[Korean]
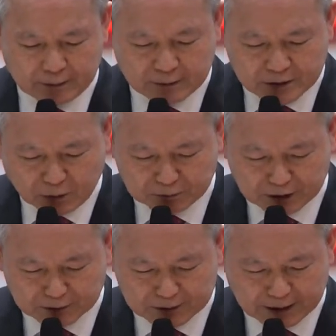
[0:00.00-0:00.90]

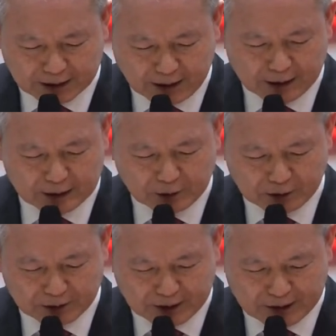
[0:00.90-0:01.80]
섬기는 자가
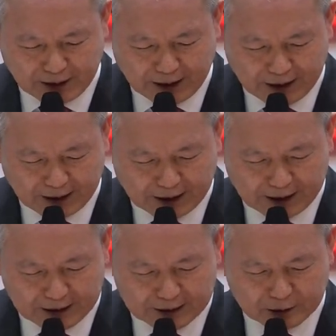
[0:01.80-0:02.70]
되어리라
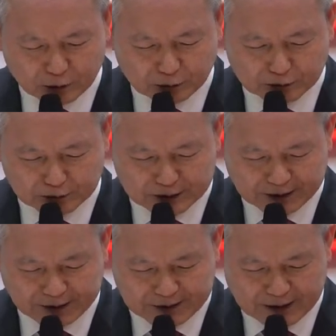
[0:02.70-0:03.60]

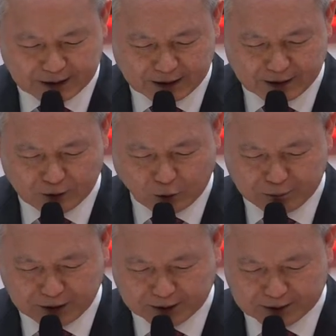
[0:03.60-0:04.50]
누구든지 자기를
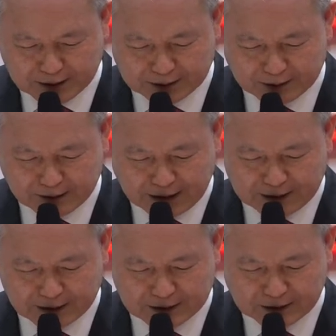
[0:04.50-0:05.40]
높이는 자는
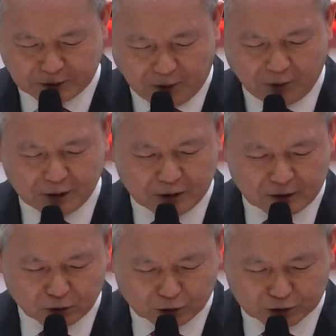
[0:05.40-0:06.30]
낮아지고
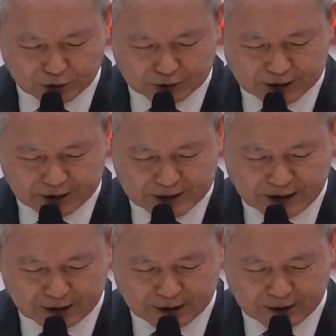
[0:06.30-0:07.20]
누구든지
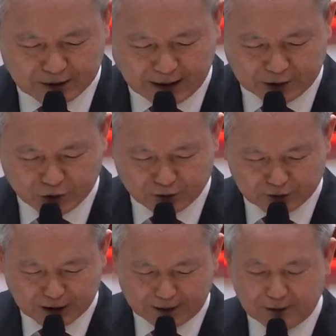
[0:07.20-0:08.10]
자기를 낮추는
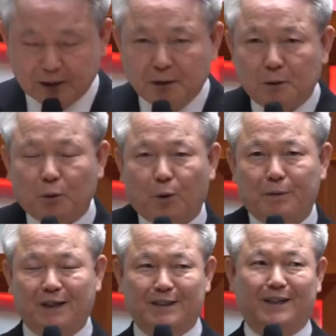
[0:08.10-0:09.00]
자는
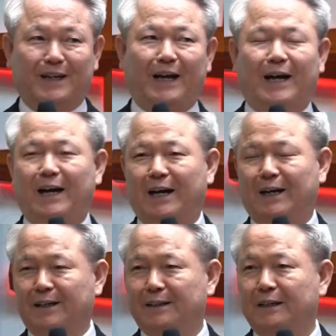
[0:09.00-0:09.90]
높아지리라
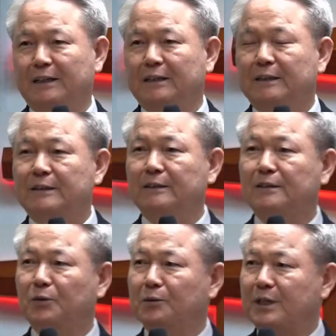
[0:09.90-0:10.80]
예.
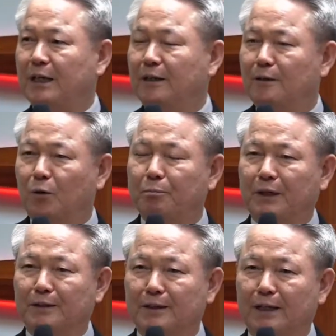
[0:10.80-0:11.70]
스스로 자기를
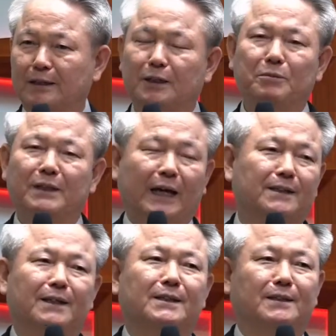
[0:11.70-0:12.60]
높이는 자는 이미
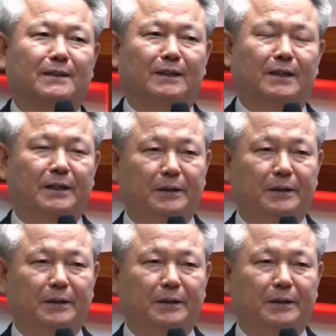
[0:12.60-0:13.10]
낮아진 자예요